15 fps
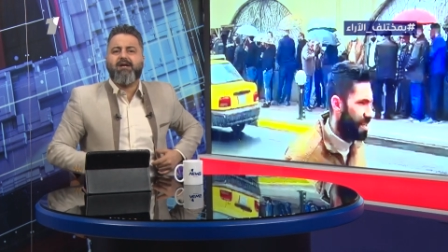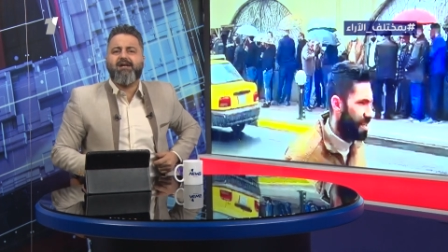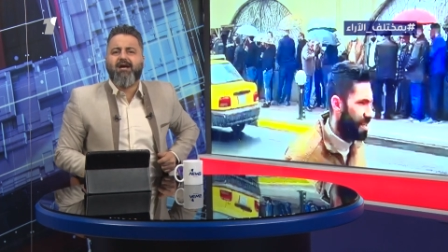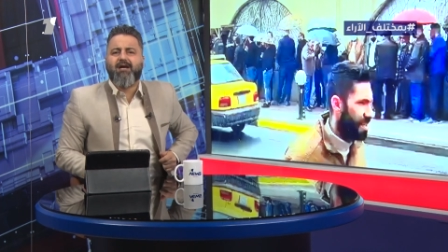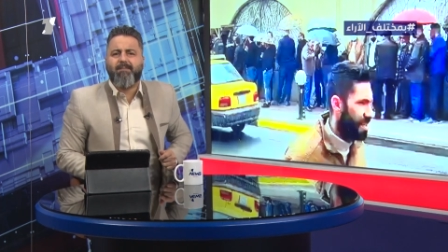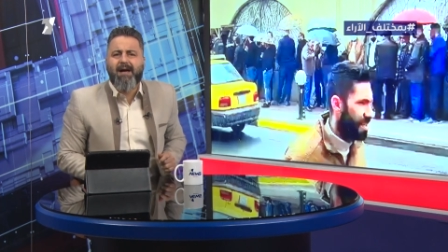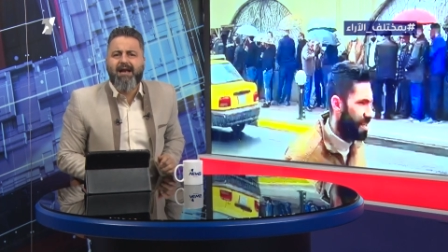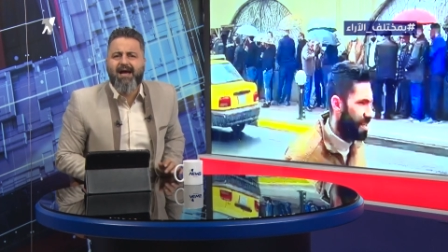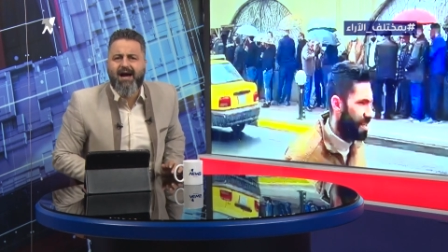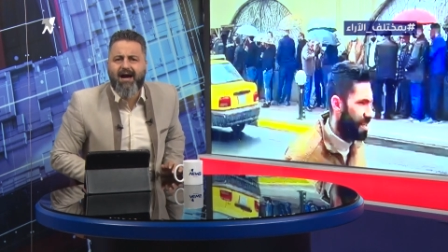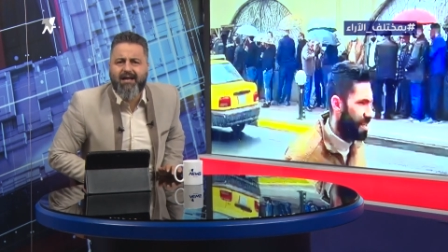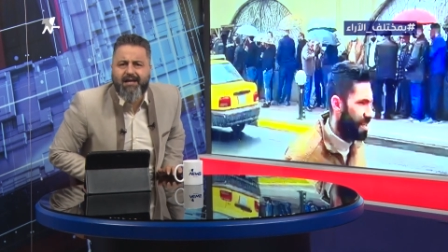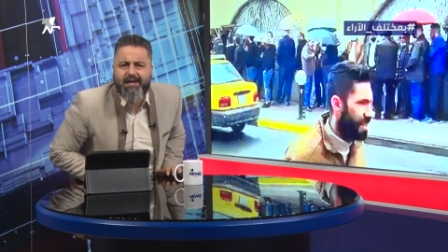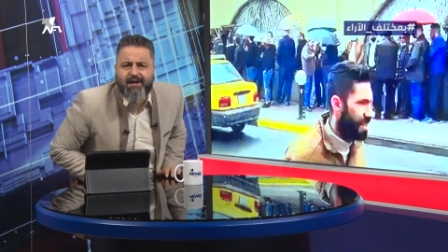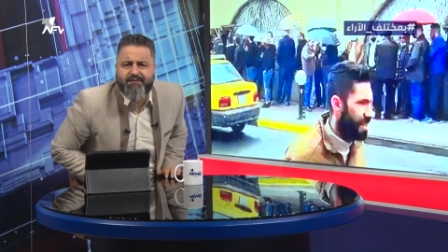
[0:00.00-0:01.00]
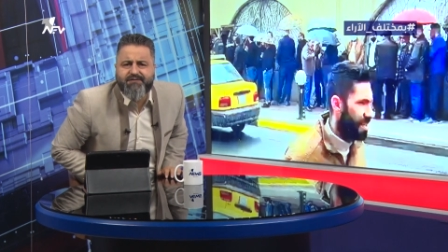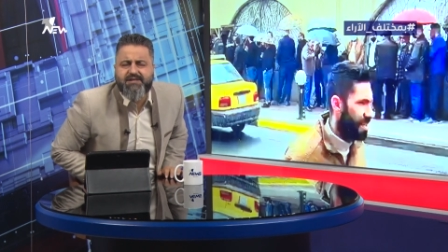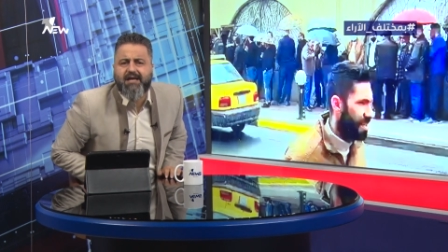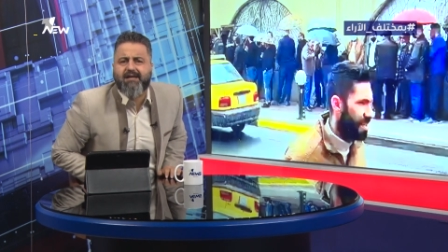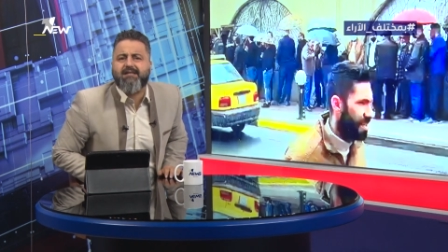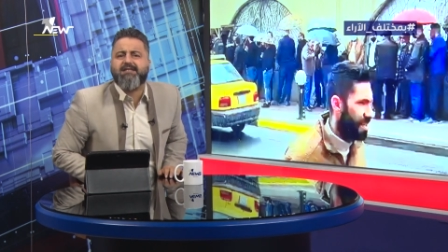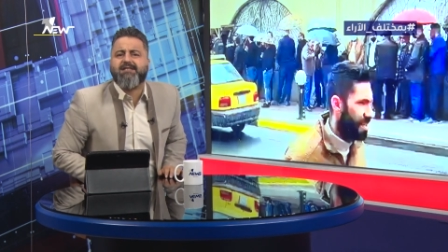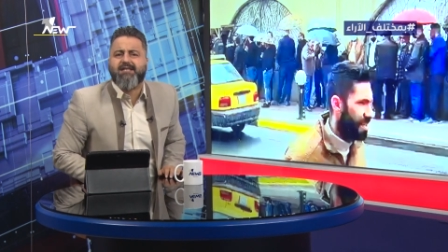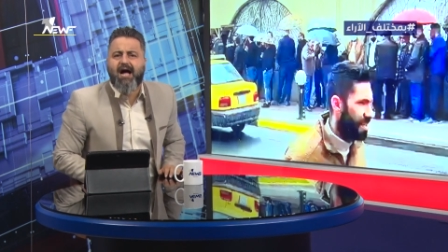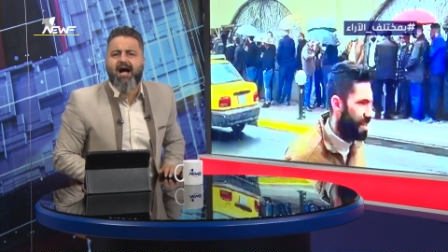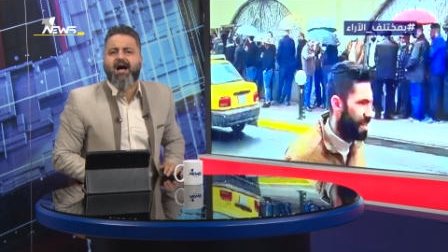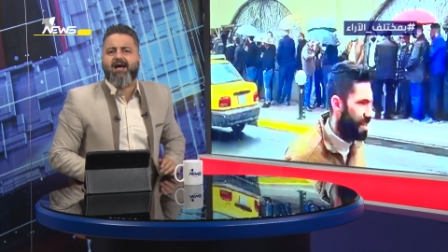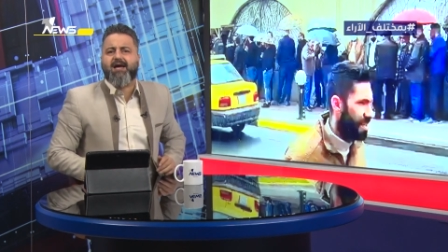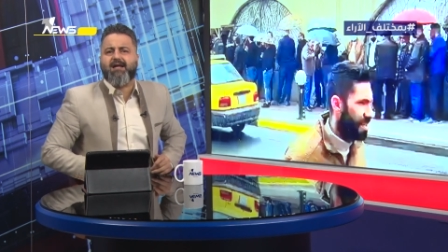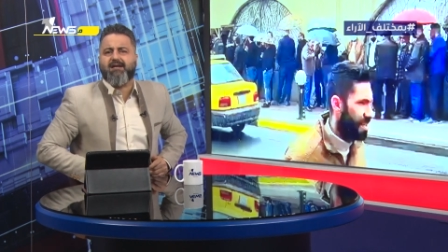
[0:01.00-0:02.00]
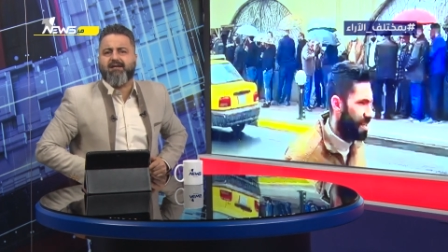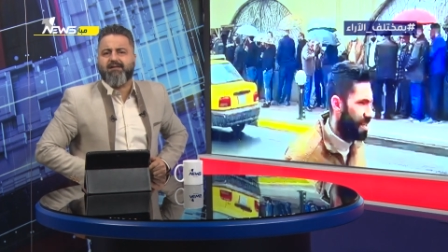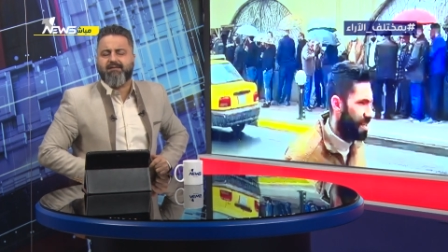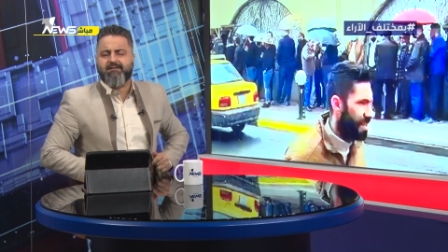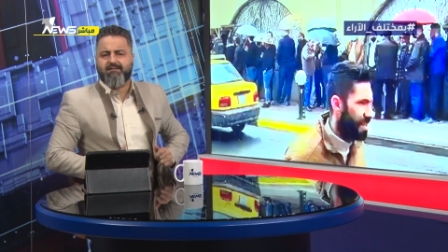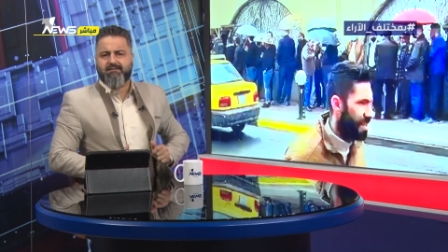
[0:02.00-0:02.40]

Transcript: يقبلها على نفسه يستاهل